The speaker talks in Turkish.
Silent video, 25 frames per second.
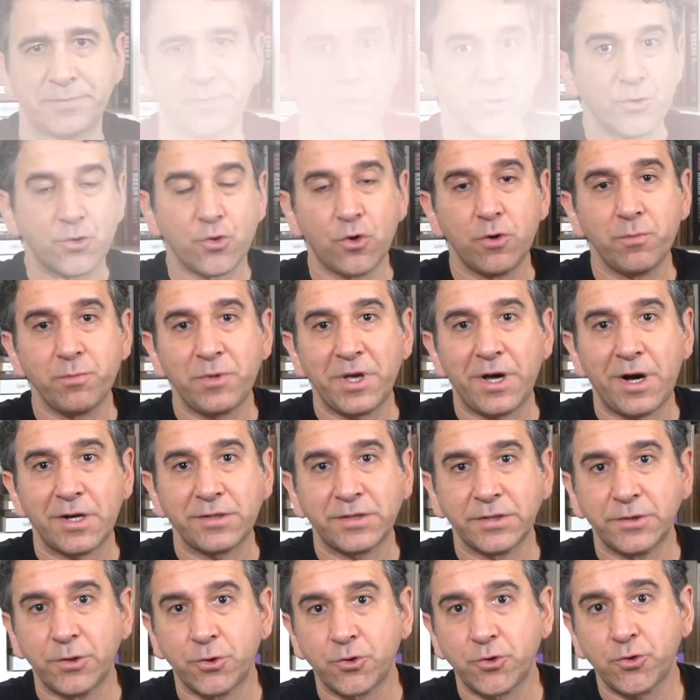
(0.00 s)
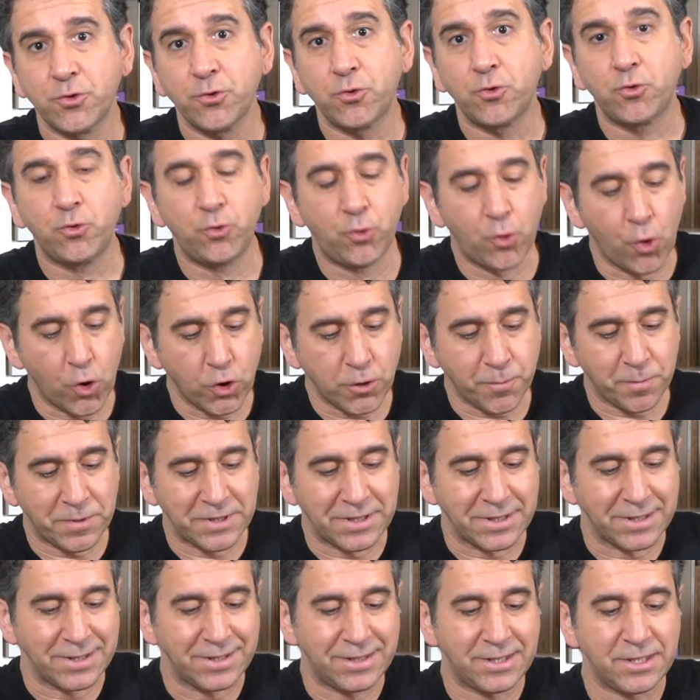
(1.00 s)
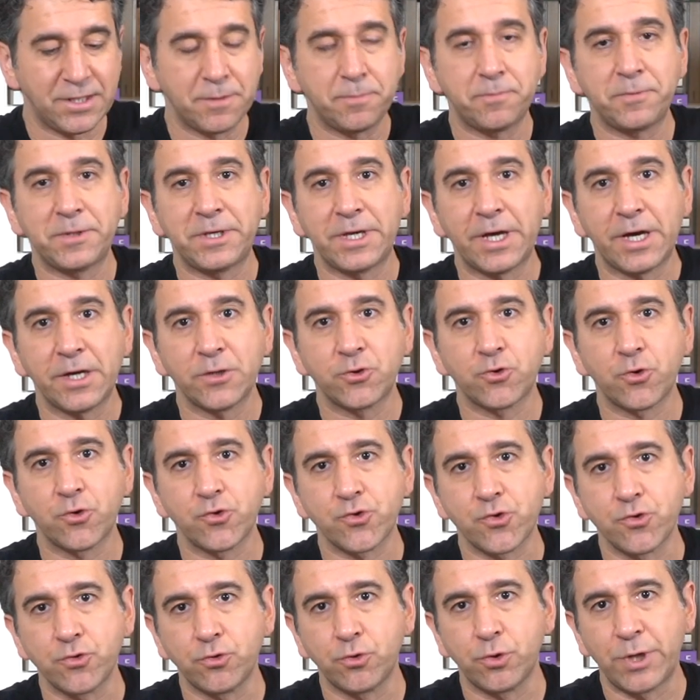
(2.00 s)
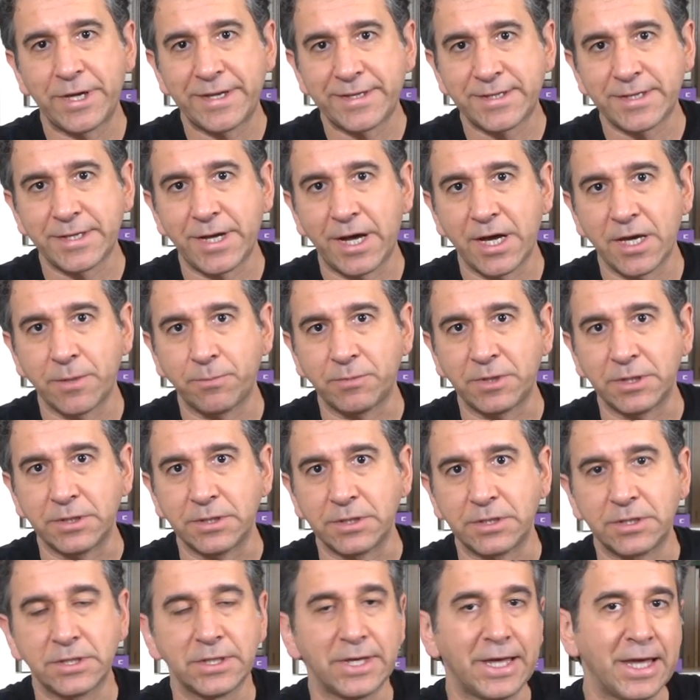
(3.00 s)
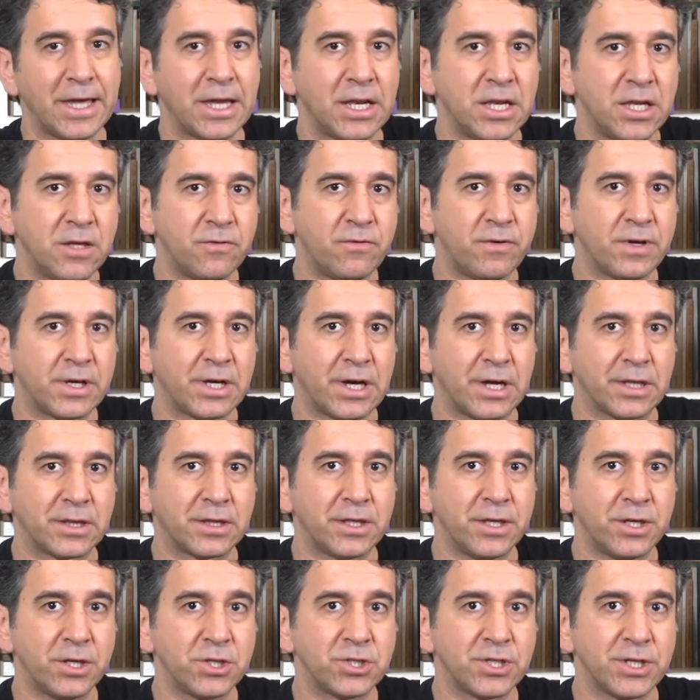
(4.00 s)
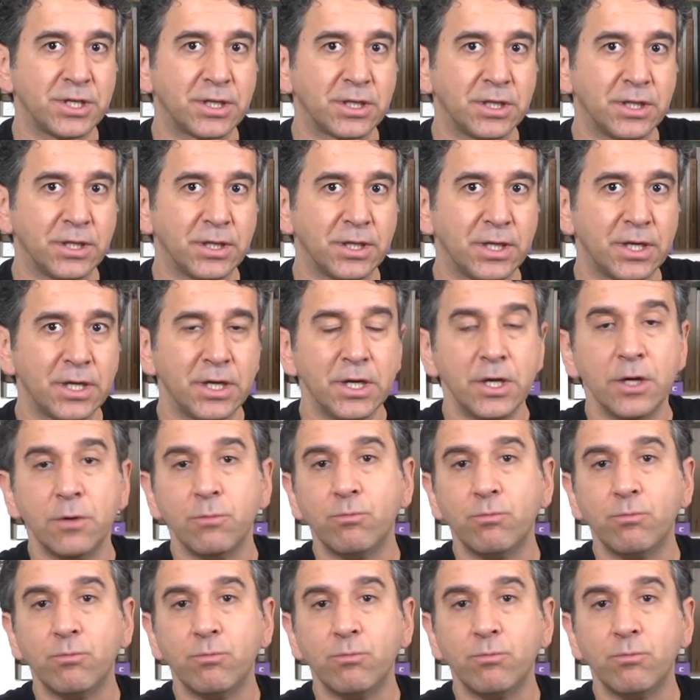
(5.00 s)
Son bir artı da şu 4000 DPI çözünürlüğe sahip dedik. 50 ve katları şeklinde.